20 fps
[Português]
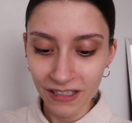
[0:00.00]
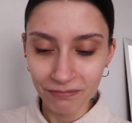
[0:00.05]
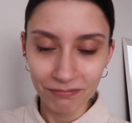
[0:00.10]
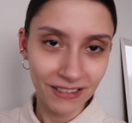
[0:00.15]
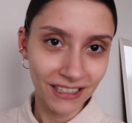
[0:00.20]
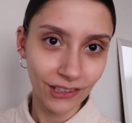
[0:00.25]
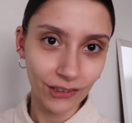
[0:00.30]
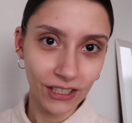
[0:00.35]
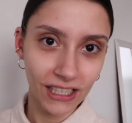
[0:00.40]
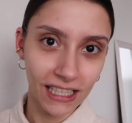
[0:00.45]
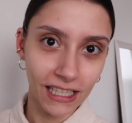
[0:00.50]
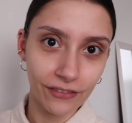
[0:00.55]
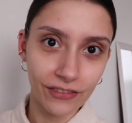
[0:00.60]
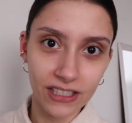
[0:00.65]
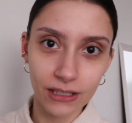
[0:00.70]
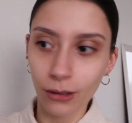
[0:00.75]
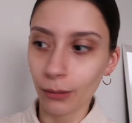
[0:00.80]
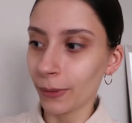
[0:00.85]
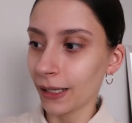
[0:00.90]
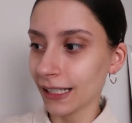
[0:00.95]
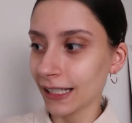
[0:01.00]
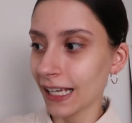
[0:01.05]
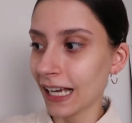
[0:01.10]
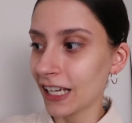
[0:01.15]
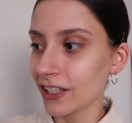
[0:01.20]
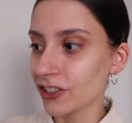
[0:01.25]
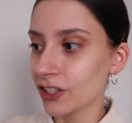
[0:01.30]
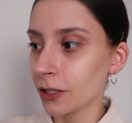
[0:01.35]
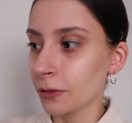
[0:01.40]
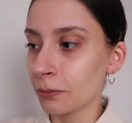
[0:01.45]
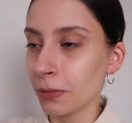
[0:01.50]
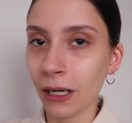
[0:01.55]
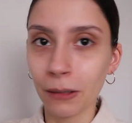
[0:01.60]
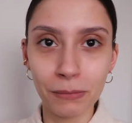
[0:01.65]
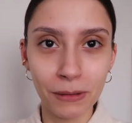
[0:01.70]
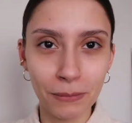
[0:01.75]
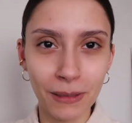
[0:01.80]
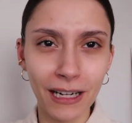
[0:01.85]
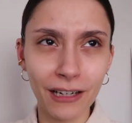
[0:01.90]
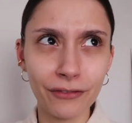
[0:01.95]
mas eu queria fazer uma maquiagem pela
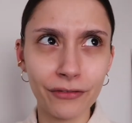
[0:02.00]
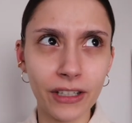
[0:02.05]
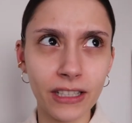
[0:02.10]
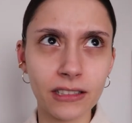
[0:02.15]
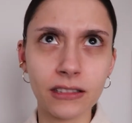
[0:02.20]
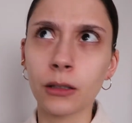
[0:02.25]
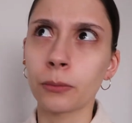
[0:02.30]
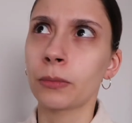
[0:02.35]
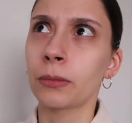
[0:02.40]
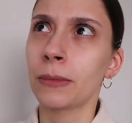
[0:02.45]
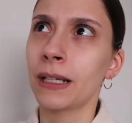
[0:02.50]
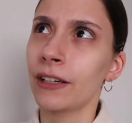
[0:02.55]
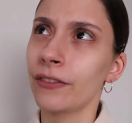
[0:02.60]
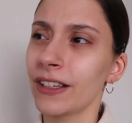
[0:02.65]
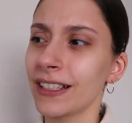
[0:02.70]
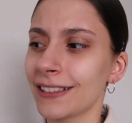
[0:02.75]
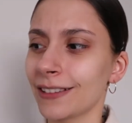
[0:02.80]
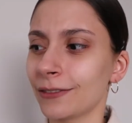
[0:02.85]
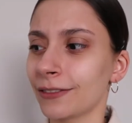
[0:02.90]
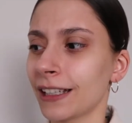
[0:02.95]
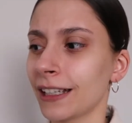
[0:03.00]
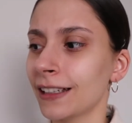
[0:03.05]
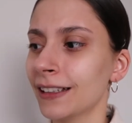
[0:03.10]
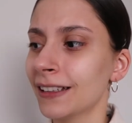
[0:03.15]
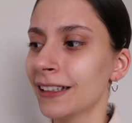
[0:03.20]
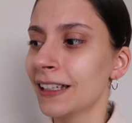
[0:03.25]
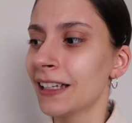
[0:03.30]
primeira vez. Não, primeira vez não, né?